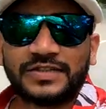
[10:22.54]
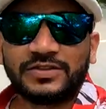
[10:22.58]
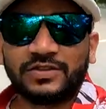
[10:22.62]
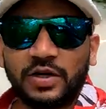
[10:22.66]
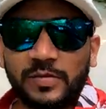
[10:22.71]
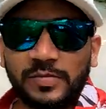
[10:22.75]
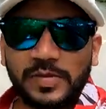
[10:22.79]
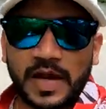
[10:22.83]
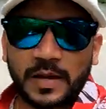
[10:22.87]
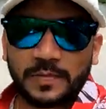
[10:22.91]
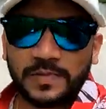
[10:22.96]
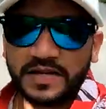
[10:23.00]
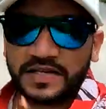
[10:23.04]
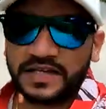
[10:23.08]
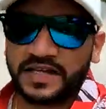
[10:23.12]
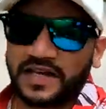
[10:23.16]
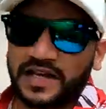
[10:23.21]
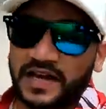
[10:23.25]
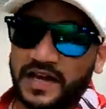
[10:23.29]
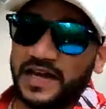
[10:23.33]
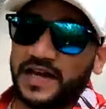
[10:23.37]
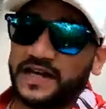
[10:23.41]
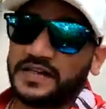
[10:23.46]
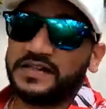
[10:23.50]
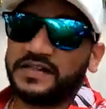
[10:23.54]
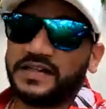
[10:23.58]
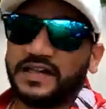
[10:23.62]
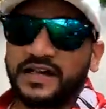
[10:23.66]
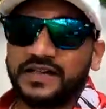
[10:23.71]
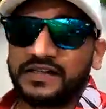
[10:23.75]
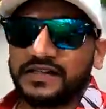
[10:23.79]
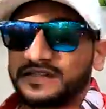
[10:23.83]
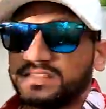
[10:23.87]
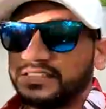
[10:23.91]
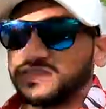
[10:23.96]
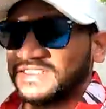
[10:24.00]
तो अभी आपने देखा हैदी
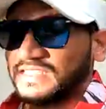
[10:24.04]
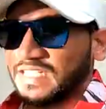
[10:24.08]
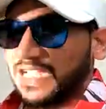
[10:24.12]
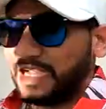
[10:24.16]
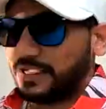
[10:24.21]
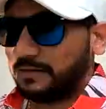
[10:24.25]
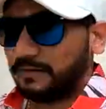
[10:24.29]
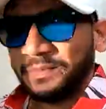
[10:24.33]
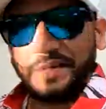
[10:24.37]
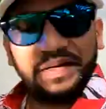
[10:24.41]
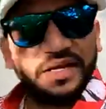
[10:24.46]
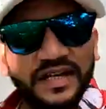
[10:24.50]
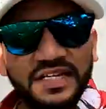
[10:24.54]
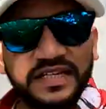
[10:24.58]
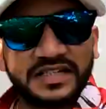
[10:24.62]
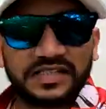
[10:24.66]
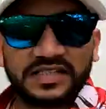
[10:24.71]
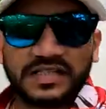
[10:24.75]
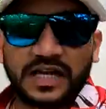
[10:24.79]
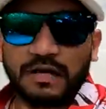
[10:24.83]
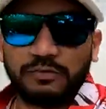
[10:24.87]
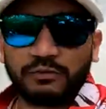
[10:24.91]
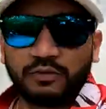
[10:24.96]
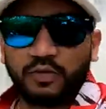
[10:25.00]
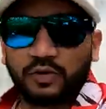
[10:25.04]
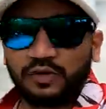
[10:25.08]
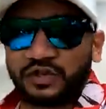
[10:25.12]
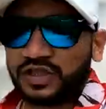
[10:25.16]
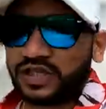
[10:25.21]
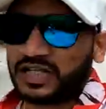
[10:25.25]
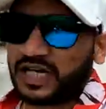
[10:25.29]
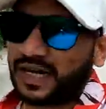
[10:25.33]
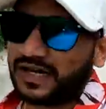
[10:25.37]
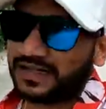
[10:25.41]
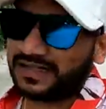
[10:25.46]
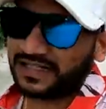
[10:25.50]
का हट जहाँ पे शाम को
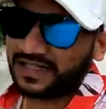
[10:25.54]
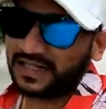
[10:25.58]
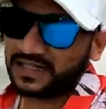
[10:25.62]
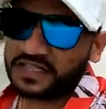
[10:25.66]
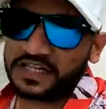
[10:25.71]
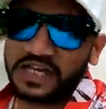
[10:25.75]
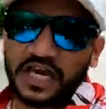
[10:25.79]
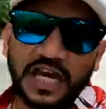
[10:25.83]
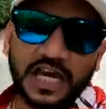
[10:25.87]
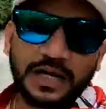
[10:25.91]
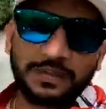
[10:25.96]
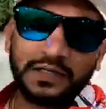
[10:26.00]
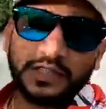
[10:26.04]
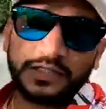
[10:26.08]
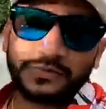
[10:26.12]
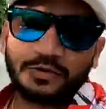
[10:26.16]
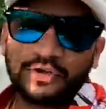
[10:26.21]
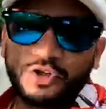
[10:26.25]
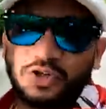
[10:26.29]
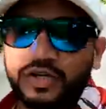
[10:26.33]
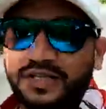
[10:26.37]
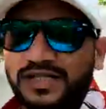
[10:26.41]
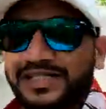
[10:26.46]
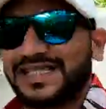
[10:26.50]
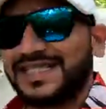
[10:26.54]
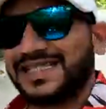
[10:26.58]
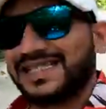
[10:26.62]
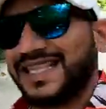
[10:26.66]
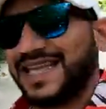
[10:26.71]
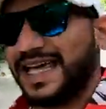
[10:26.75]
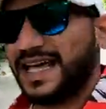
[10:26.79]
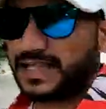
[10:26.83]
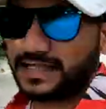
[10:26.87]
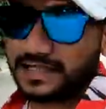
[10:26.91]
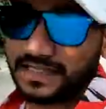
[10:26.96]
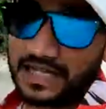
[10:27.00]
चार से छः के बीच में जो है
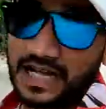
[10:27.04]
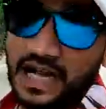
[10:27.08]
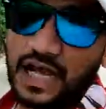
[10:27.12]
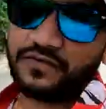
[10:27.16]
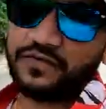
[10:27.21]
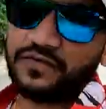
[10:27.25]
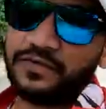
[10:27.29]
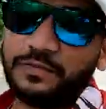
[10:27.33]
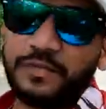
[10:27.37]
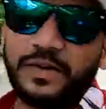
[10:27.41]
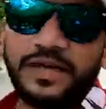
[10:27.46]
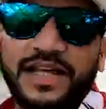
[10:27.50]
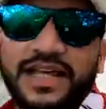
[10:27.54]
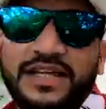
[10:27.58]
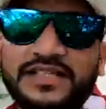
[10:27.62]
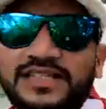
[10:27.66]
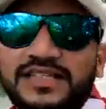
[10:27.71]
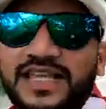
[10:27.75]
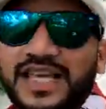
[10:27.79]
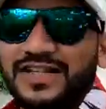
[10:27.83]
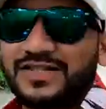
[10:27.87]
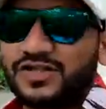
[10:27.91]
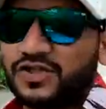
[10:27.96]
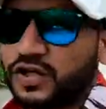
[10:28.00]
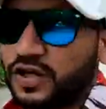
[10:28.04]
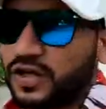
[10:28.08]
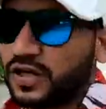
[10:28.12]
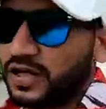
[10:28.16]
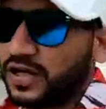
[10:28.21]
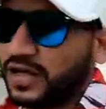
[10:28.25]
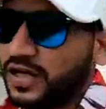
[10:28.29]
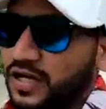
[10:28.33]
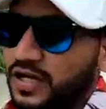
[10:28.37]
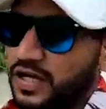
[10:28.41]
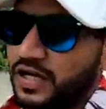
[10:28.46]
स्नैक्स काफ़ी बढ़िया स्नैक्स जो है